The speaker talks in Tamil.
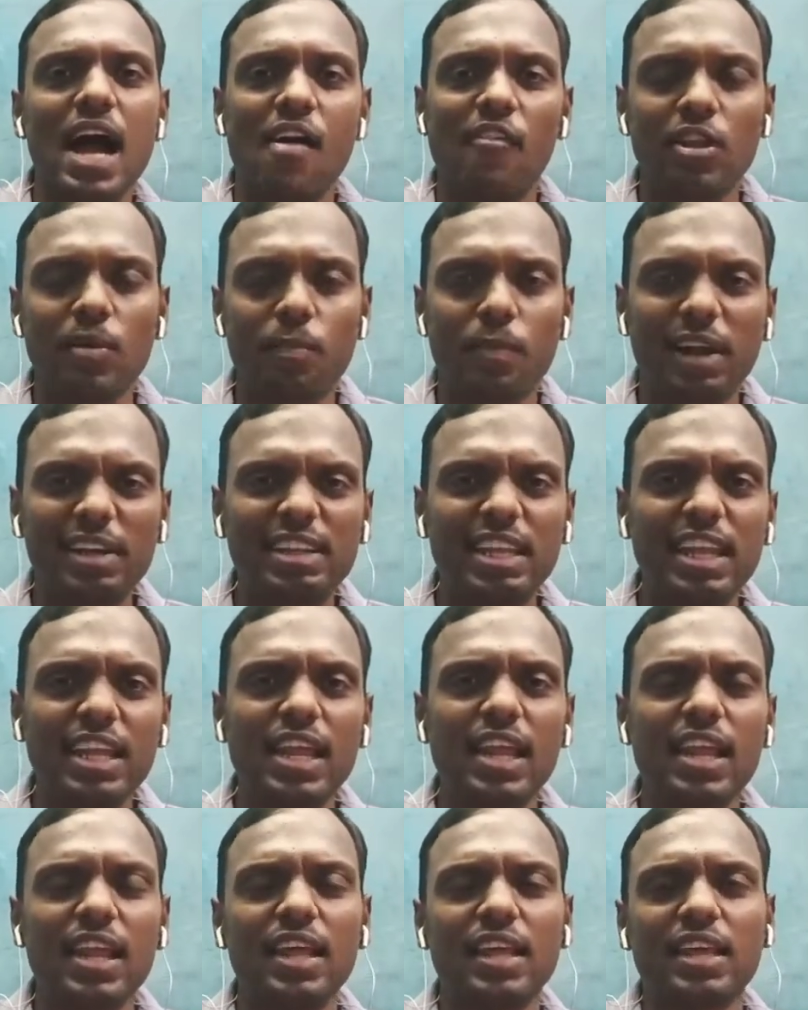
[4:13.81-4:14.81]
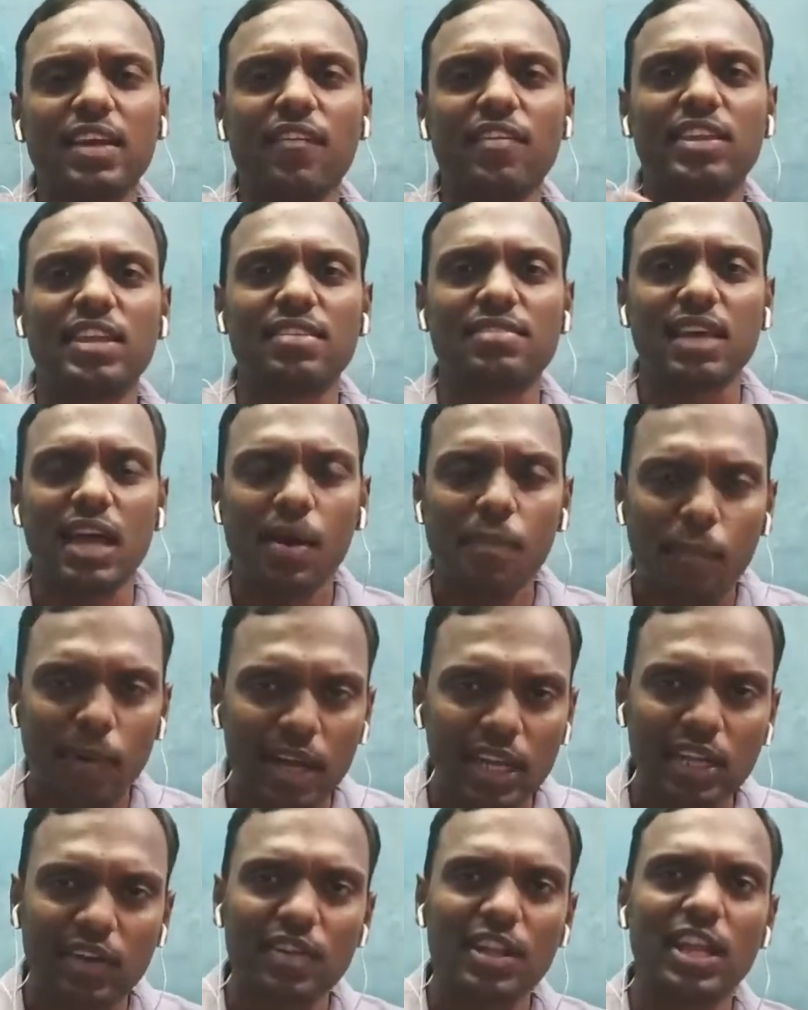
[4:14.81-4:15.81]
அவனை பட்டினியை நிற்க வச்சு
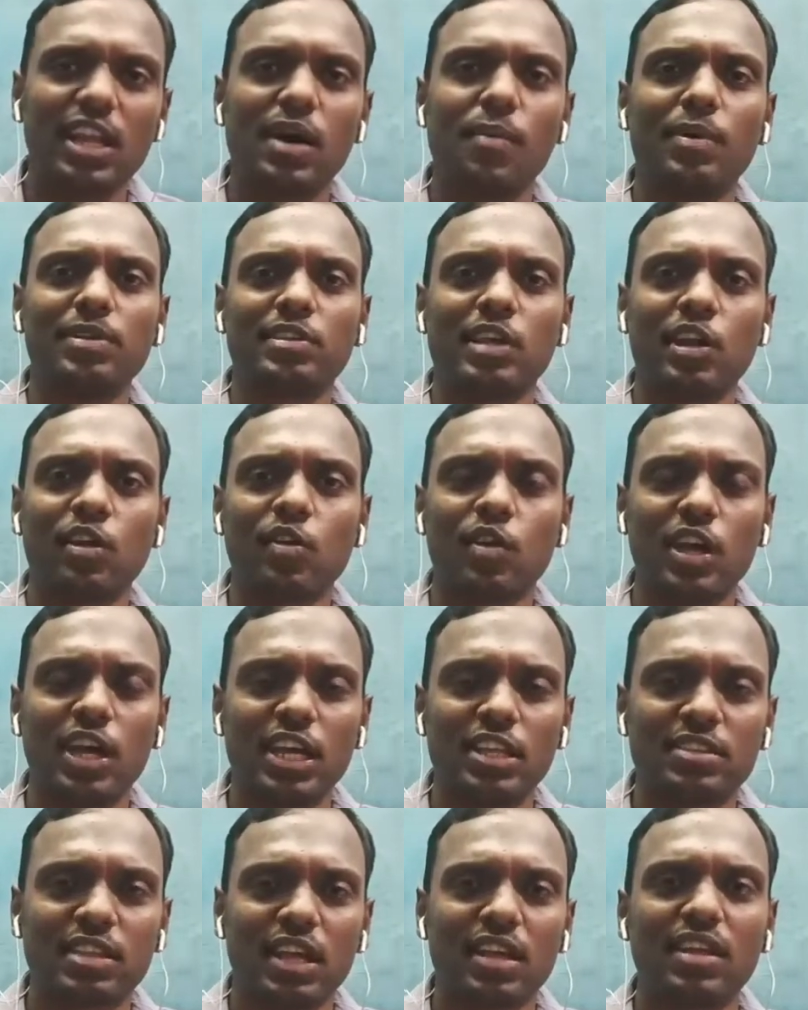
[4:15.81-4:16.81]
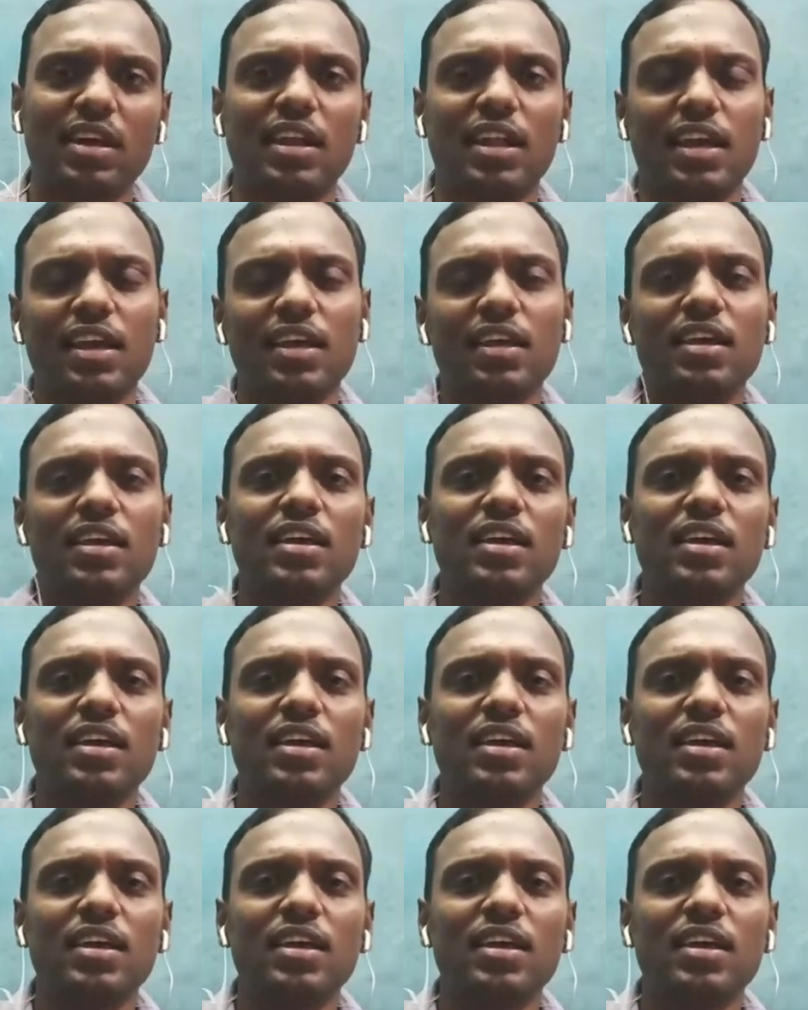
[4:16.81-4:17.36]
சாப்பாட்டுக்கு வழி இல்லாமல் தற்கொலைக்கு தள்ளுறானே